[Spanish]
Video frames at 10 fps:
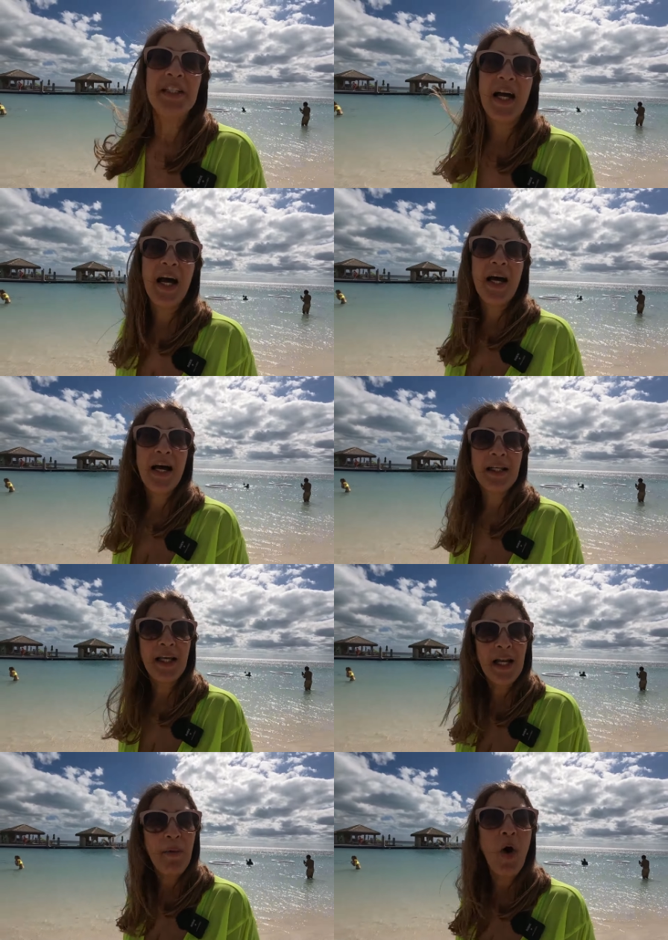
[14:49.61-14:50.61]
Ya
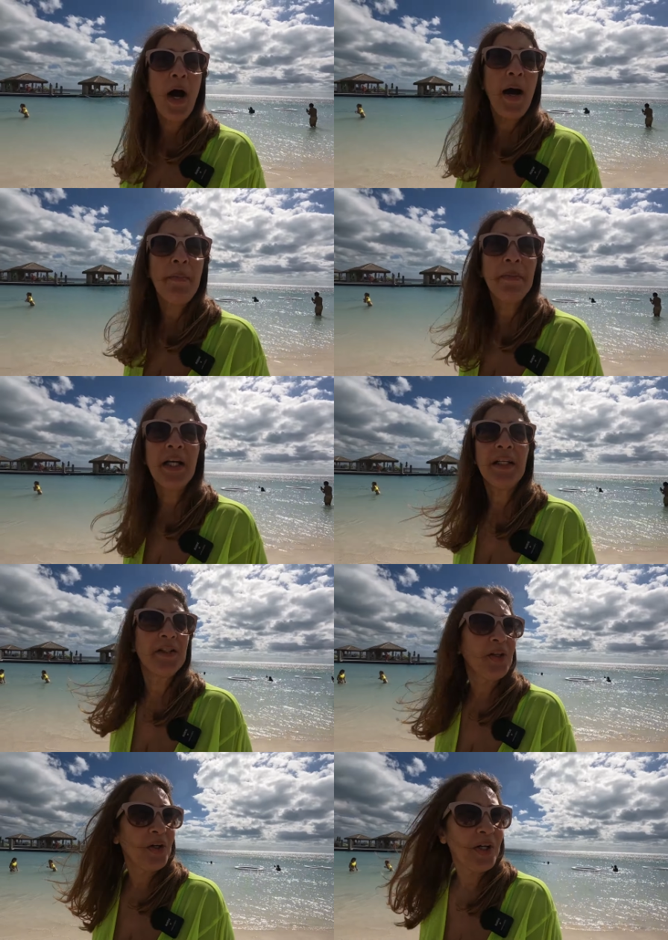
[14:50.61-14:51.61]
tenemos hambre,
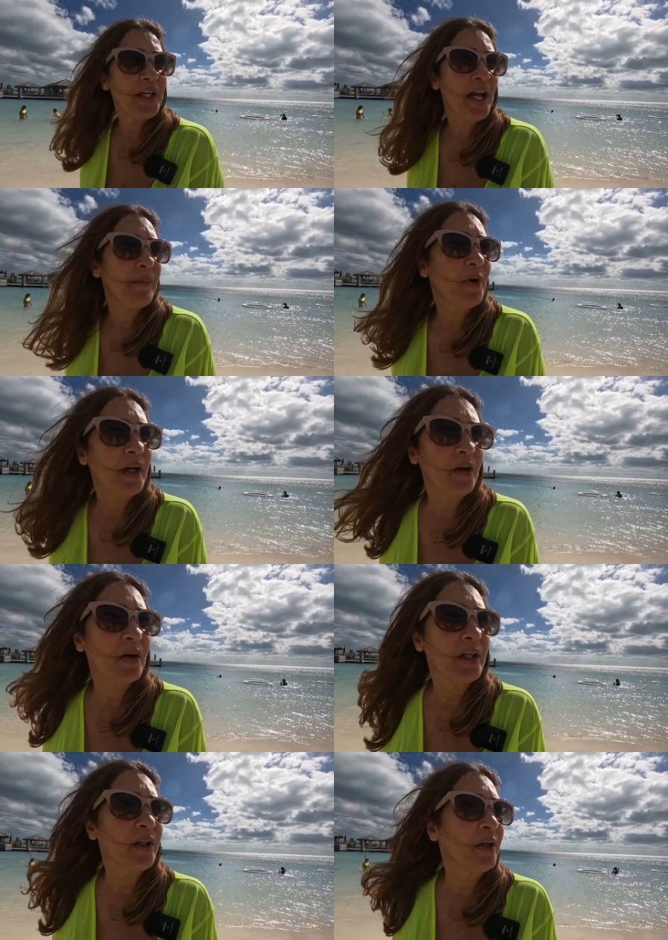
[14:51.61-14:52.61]
yo creo que ya hemos
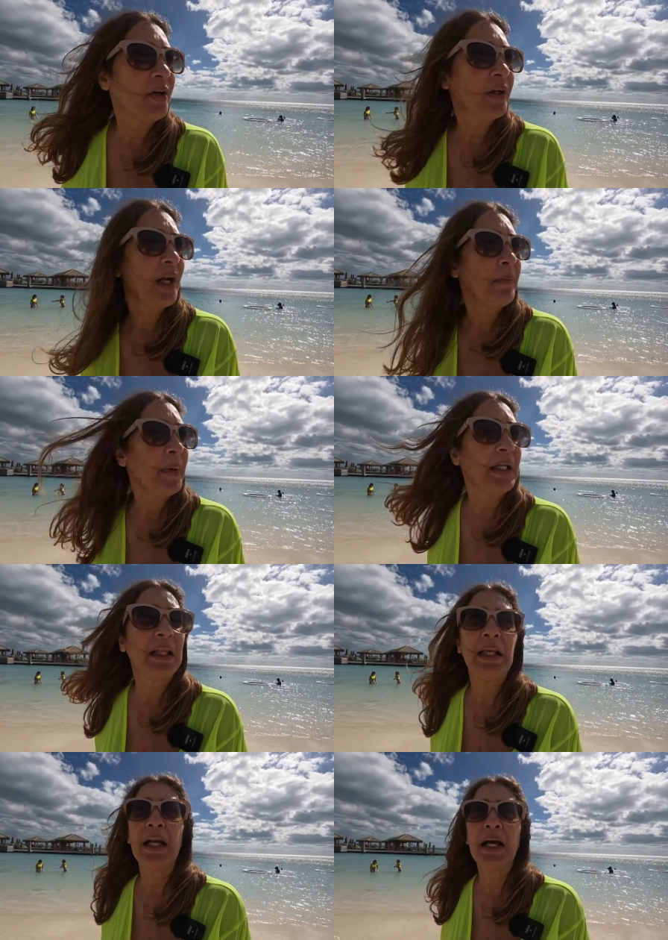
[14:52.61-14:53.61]
recorrido gran
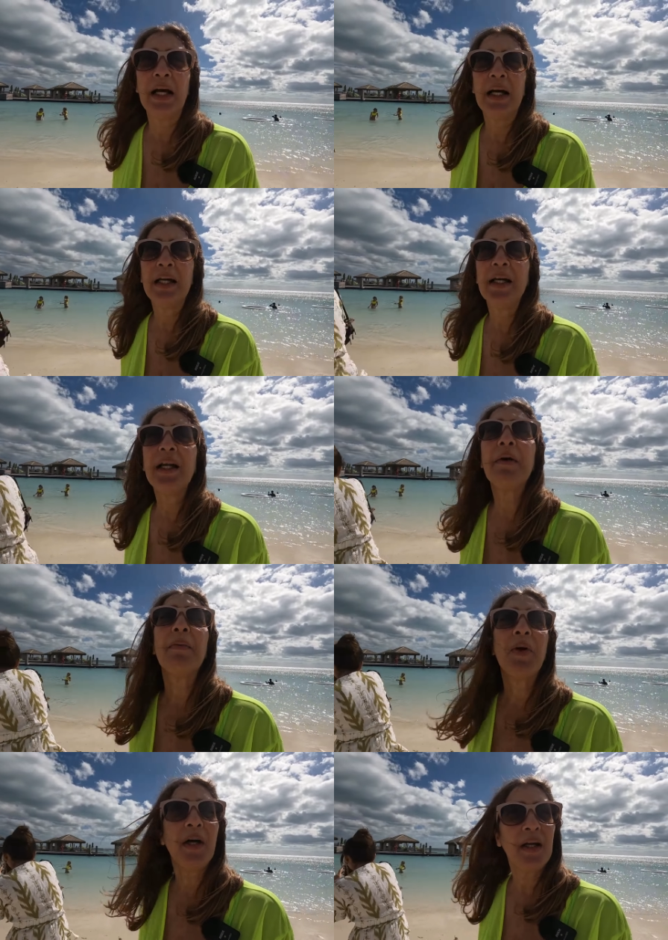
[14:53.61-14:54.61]
parte de la isla,
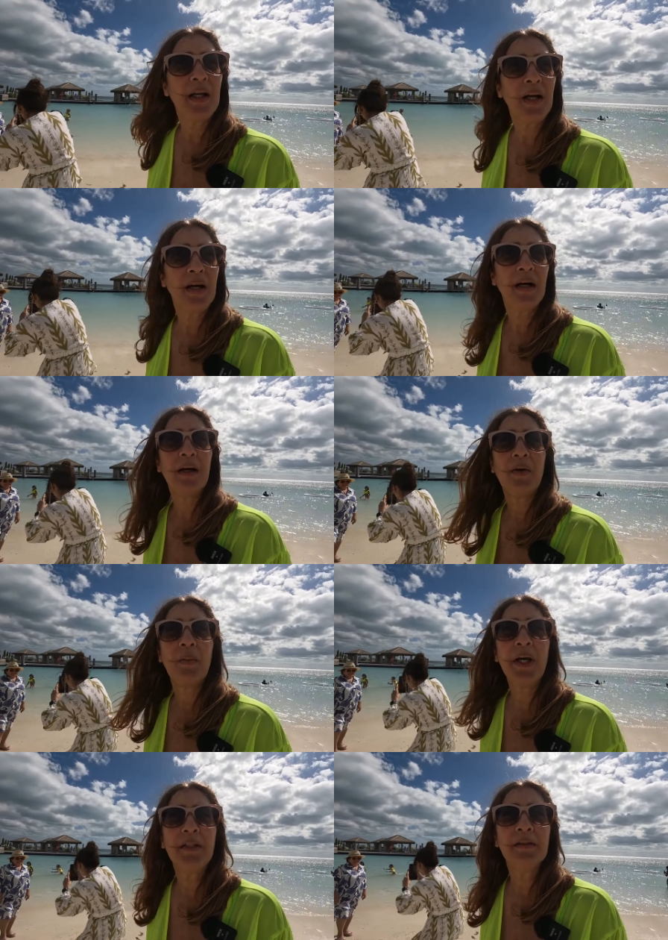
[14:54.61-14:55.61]
vamos a ir a
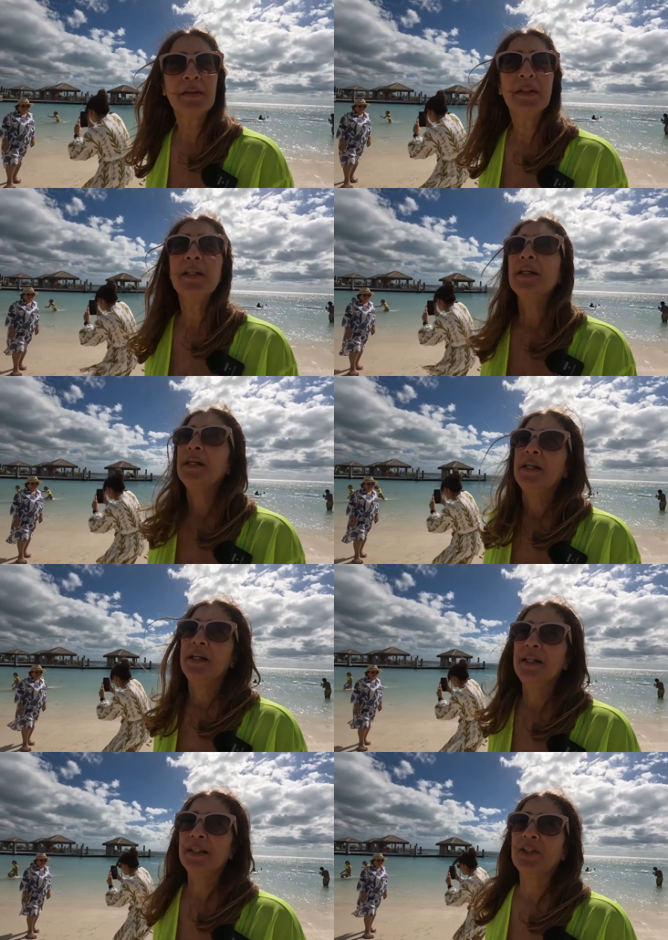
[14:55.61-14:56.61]
comer
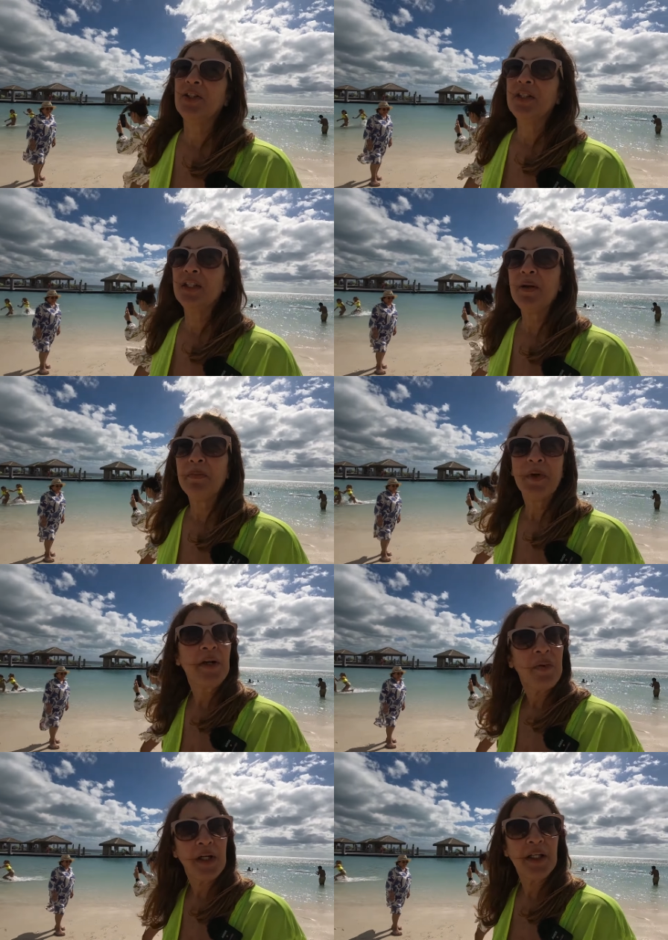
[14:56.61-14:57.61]
y entonces después
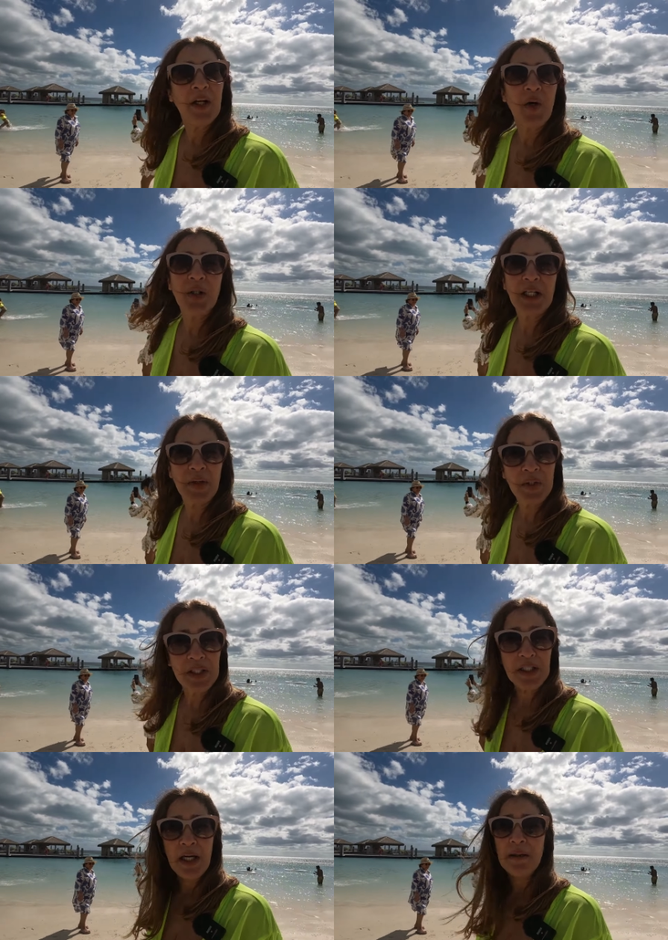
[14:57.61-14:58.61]
cualquier otra
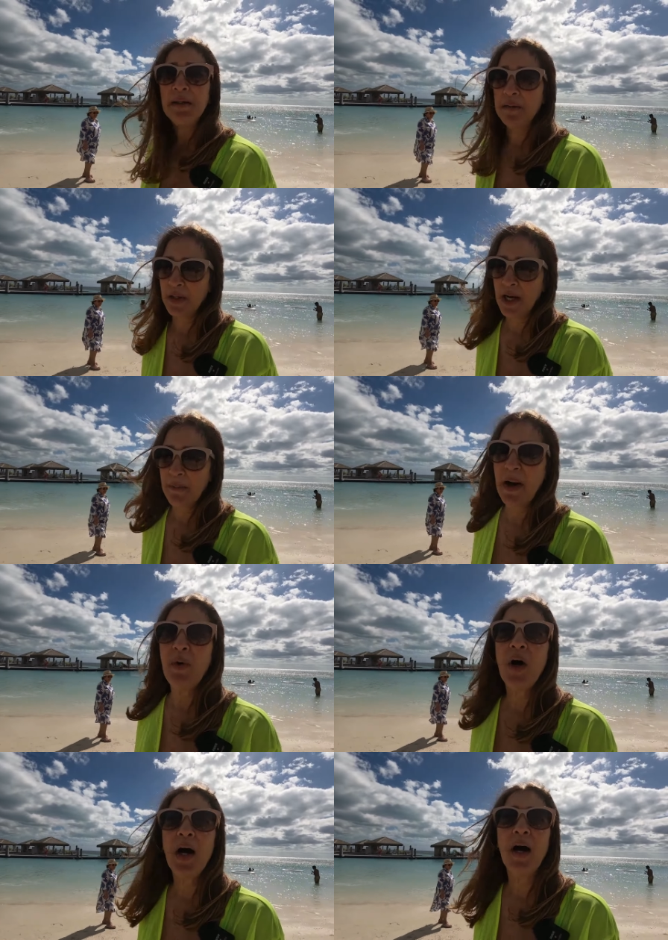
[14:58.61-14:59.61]
cosita las
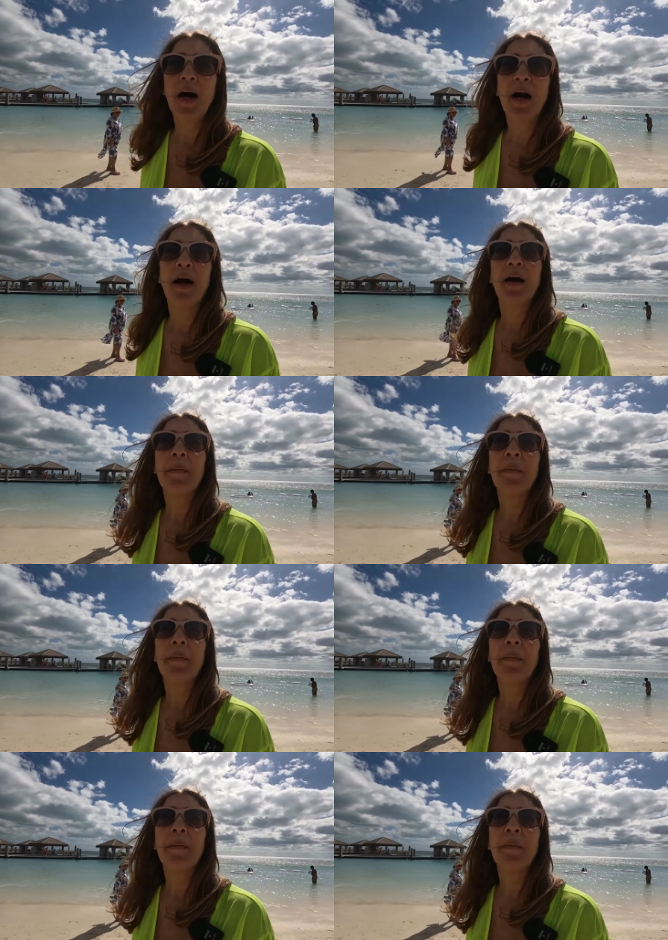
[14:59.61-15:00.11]
vamos a,